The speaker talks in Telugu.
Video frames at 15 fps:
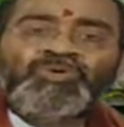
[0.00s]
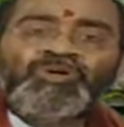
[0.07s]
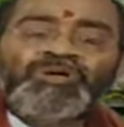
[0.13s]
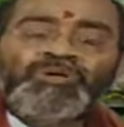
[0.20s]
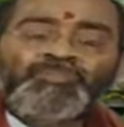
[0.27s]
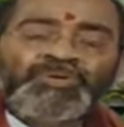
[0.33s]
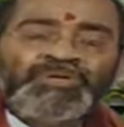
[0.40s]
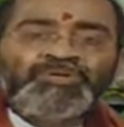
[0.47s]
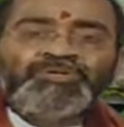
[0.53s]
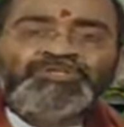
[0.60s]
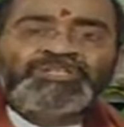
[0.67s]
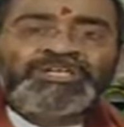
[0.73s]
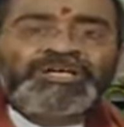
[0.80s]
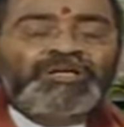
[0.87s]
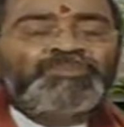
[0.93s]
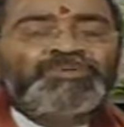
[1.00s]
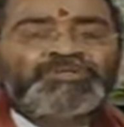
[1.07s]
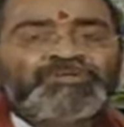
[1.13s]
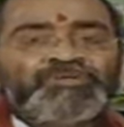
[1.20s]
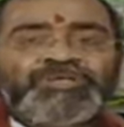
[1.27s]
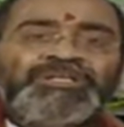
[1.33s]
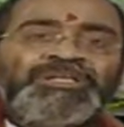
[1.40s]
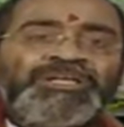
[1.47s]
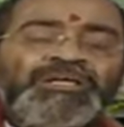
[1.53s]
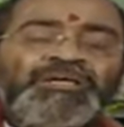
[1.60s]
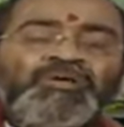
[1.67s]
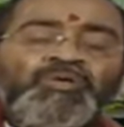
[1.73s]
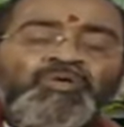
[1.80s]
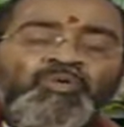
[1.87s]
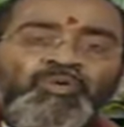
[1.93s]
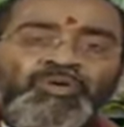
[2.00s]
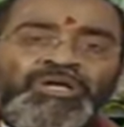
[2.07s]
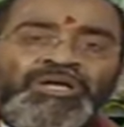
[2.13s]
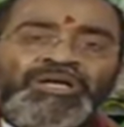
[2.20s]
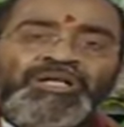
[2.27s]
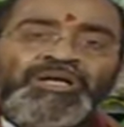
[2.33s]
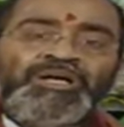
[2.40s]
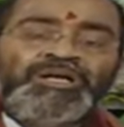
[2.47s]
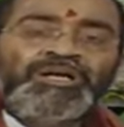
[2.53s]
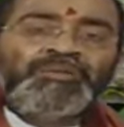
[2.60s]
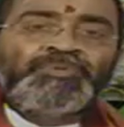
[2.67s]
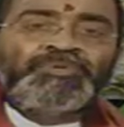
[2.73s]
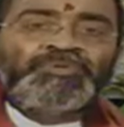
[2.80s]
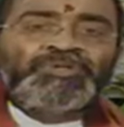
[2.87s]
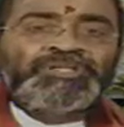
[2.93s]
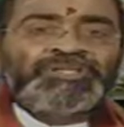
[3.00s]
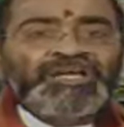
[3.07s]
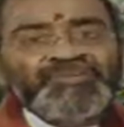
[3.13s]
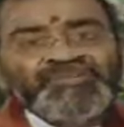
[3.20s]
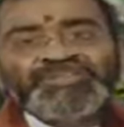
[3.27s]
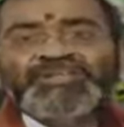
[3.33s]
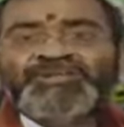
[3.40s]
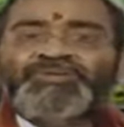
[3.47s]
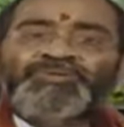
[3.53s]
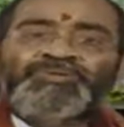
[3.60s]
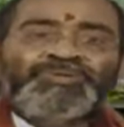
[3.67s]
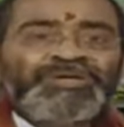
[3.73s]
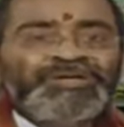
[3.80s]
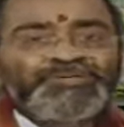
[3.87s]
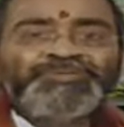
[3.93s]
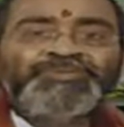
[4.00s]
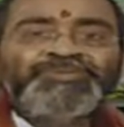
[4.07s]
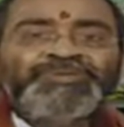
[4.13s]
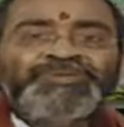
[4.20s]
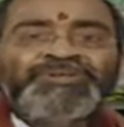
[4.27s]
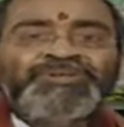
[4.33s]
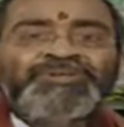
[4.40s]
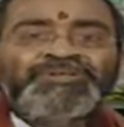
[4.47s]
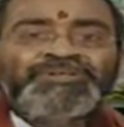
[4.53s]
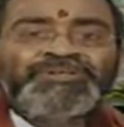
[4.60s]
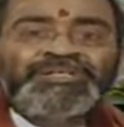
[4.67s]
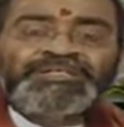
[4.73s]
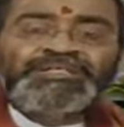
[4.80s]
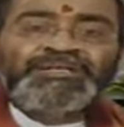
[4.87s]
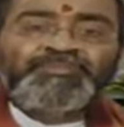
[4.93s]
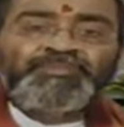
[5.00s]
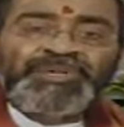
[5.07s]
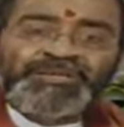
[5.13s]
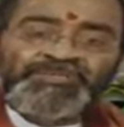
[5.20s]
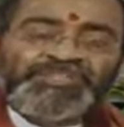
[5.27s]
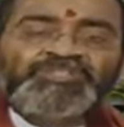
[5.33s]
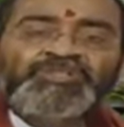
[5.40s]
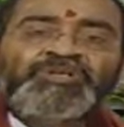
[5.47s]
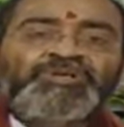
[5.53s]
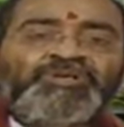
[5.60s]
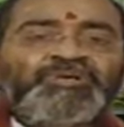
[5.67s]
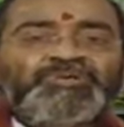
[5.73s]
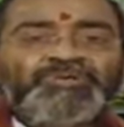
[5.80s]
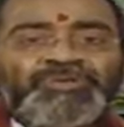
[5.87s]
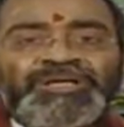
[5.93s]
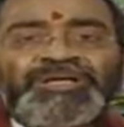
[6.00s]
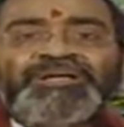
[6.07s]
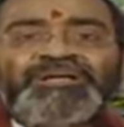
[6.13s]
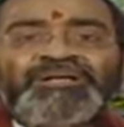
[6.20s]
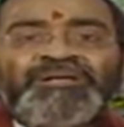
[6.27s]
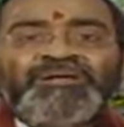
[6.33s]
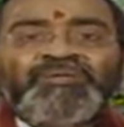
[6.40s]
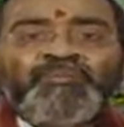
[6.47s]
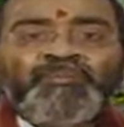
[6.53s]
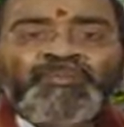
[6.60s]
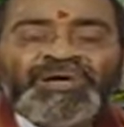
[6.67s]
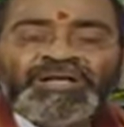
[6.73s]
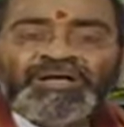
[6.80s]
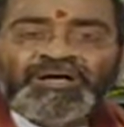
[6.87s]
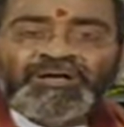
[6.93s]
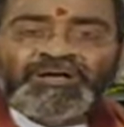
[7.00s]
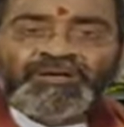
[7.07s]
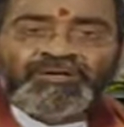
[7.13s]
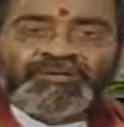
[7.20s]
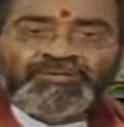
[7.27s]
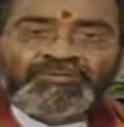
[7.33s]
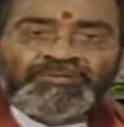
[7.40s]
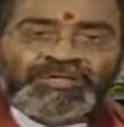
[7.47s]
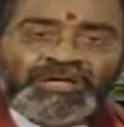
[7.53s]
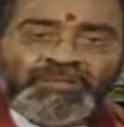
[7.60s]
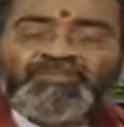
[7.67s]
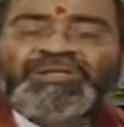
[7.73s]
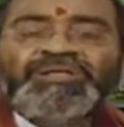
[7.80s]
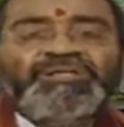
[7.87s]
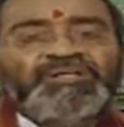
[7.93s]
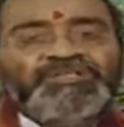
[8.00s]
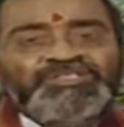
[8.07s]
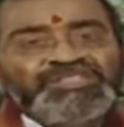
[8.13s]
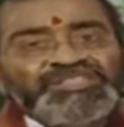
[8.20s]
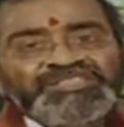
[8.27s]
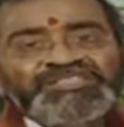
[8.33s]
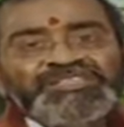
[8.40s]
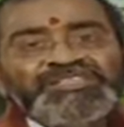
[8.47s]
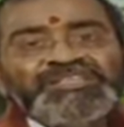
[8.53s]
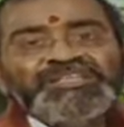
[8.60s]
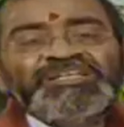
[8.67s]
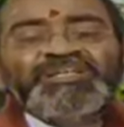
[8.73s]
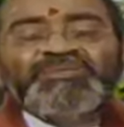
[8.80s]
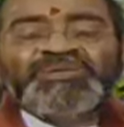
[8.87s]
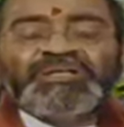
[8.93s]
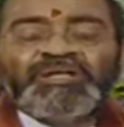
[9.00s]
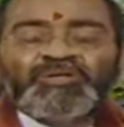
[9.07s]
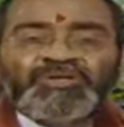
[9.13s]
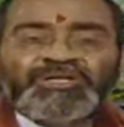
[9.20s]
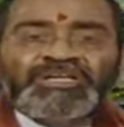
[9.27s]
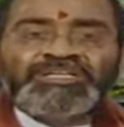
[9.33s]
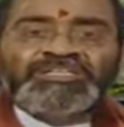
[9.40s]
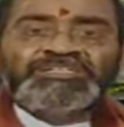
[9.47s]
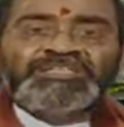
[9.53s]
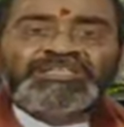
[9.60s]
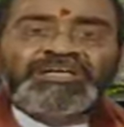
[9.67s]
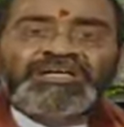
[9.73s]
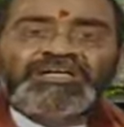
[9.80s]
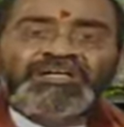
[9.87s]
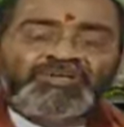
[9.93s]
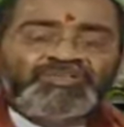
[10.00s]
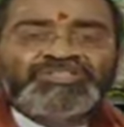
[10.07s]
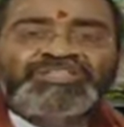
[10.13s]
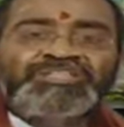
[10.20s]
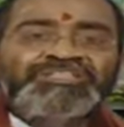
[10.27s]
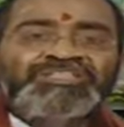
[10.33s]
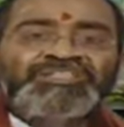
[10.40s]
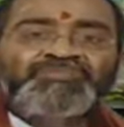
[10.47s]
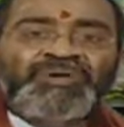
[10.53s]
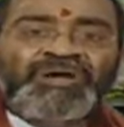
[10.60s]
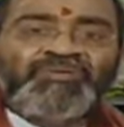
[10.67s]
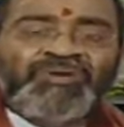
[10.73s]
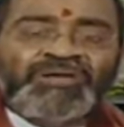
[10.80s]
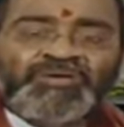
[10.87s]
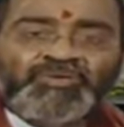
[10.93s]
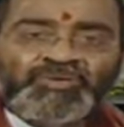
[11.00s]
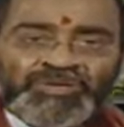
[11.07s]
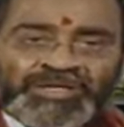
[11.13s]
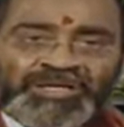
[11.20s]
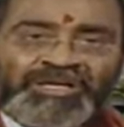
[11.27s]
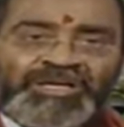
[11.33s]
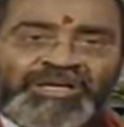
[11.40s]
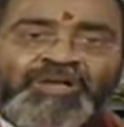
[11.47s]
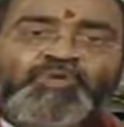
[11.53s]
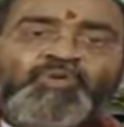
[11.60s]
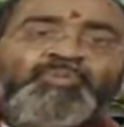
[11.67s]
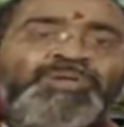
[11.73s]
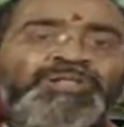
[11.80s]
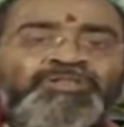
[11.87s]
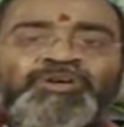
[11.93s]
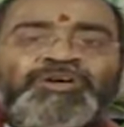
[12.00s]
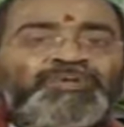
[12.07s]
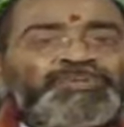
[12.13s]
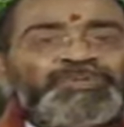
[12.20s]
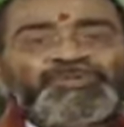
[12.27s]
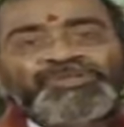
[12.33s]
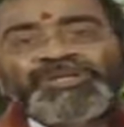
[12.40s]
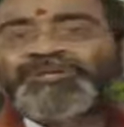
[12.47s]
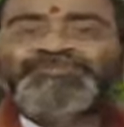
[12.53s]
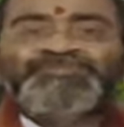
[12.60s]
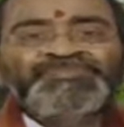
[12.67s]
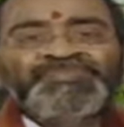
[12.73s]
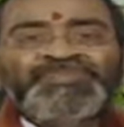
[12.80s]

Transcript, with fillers: ఒక్కొక్క ప్రయోజనం కనబడుతున్నట్టే ఒకేలా కనబడుతున్న దేవతల్లో కూడాను లేదా పరమేశ్వరుల్లో కూడా మన కర్మలను అనుసరించి లేదా మనం అనుగ్రహించడాన్ని అనుసరించి భగవానుడు కూడా రకరకాల రూపాలతో కనబడుతుంటాడు